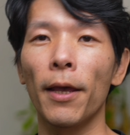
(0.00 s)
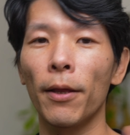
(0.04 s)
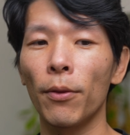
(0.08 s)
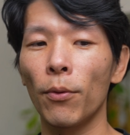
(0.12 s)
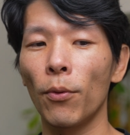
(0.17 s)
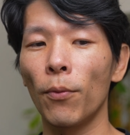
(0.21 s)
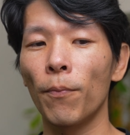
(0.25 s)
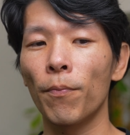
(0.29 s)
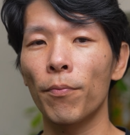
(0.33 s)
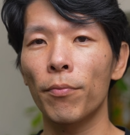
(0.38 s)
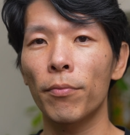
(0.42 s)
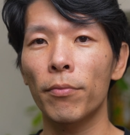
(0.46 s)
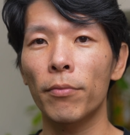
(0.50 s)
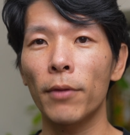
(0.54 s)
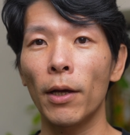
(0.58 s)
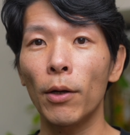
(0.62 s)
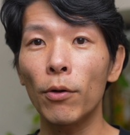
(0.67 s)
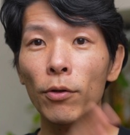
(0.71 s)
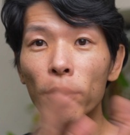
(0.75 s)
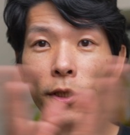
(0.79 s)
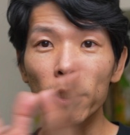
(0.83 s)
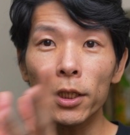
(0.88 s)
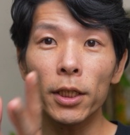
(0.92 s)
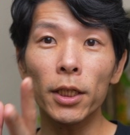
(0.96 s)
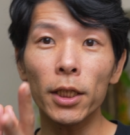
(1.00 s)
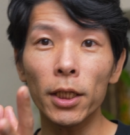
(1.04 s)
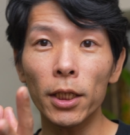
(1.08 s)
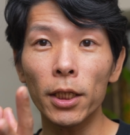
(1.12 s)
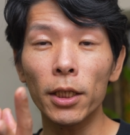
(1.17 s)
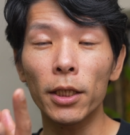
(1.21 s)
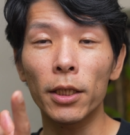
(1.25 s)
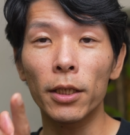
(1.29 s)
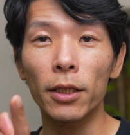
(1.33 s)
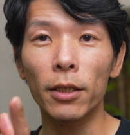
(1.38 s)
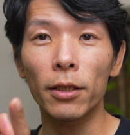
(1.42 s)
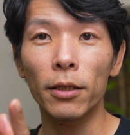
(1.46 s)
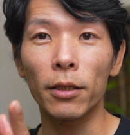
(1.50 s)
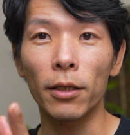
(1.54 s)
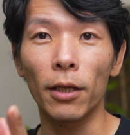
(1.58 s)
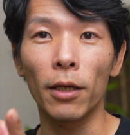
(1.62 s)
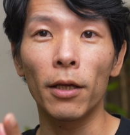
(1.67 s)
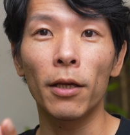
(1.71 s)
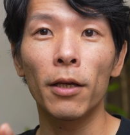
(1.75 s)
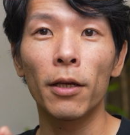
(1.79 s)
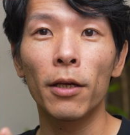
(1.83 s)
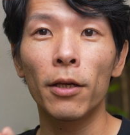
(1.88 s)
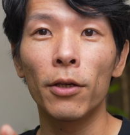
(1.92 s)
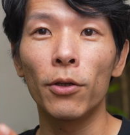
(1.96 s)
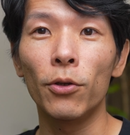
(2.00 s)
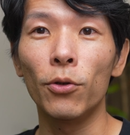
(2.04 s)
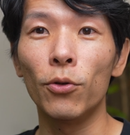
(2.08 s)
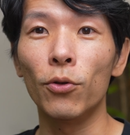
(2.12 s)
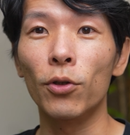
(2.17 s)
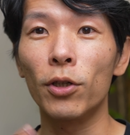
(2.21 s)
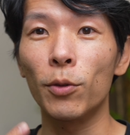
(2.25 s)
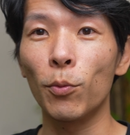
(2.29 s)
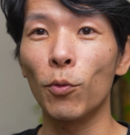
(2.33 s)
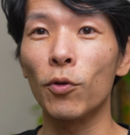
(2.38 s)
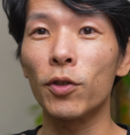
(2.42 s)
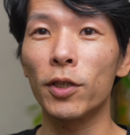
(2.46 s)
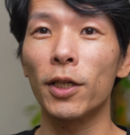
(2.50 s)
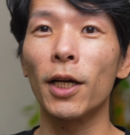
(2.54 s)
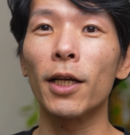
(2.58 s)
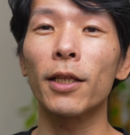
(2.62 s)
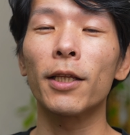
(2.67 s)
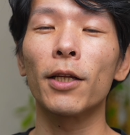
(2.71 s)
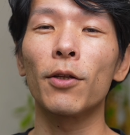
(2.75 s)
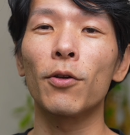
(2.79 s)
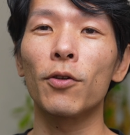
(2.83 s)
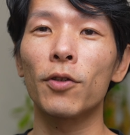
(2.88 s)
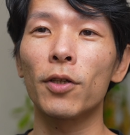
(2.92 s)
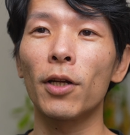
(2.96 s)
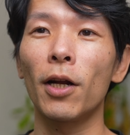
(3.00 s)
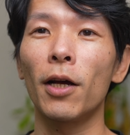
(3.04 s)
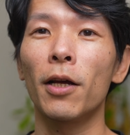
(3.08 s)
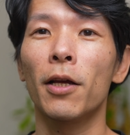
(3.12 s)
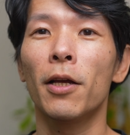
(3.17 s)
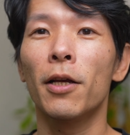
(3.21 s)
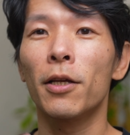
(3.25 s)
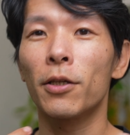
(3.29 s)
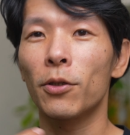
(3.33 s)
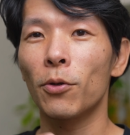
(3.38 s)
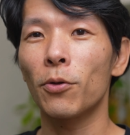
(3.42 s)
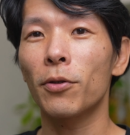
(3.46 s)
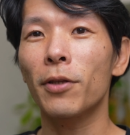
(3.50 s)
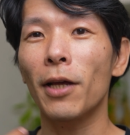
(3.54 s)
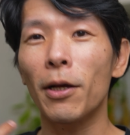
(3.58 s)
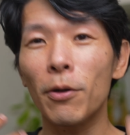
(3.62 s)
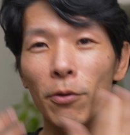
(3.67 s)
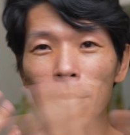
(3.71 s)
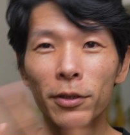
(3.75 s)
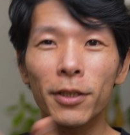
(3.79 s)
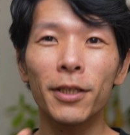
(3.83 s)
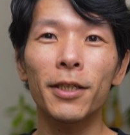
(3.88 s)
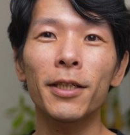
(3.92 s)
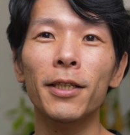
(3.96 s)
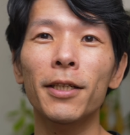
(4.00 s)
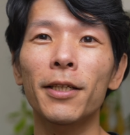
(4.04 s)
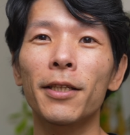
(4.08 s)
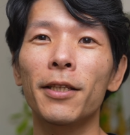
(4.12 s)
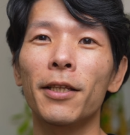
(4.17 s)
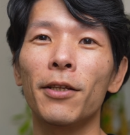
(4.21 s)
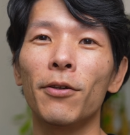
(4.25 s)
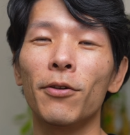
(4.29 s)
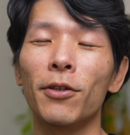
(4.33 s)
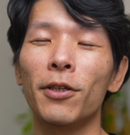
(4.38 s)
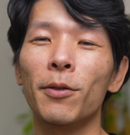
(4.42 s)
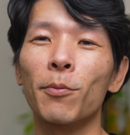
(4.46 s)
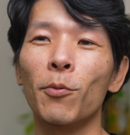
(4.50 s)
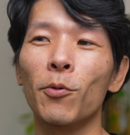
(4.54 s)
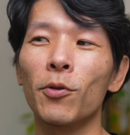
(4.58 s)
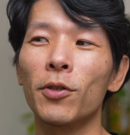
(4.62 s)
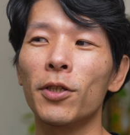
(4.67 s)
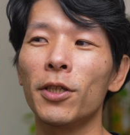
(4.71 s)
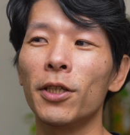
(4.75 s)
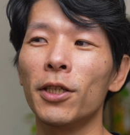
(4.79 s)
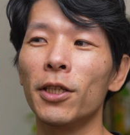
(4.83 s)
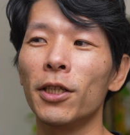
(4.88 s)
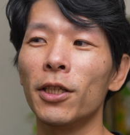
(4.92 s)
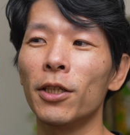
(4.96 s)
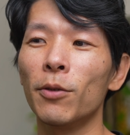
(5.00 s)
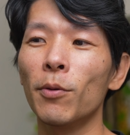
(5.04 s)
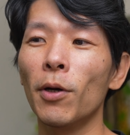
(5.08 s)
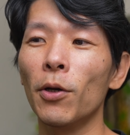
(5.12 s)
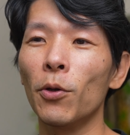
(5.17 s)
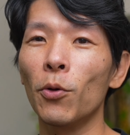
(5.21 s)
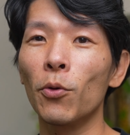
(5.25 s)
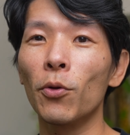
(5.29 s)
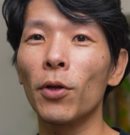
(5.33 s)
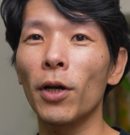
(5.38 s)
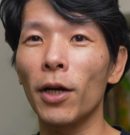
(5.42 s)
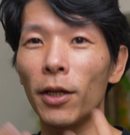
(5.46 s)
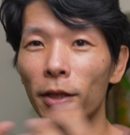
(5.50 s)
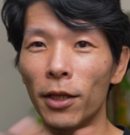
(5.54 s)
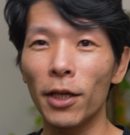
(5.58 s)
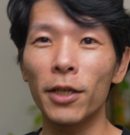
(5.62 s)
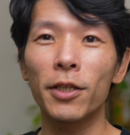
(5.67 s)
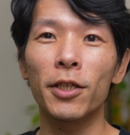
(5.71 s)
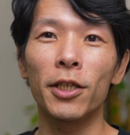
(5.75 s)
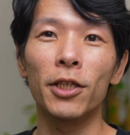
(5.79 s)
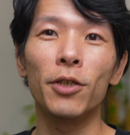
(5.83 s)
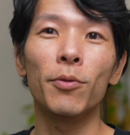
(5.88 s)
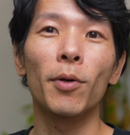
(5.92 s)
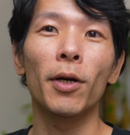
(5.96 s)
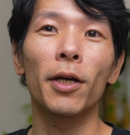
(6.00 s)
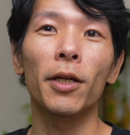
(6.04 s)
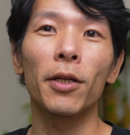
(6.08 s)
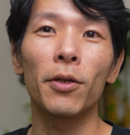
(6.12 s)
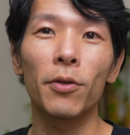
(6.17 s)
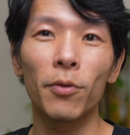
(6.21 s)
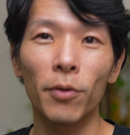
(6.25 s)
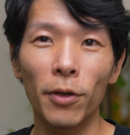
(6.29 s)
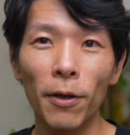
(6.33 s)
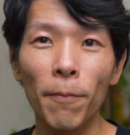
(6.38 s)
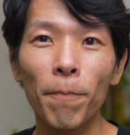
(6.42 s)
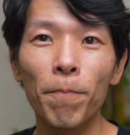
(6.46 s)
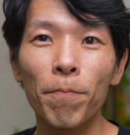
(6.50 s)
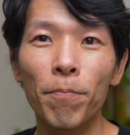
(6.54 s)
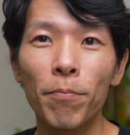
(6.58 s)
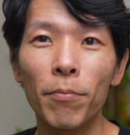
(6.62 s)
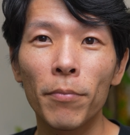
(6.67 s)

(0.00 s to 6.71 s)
あの、楽しいっていう気持ちがあったとしたら、その楽しいっていう気持ちは世の中に出していいわけですよね。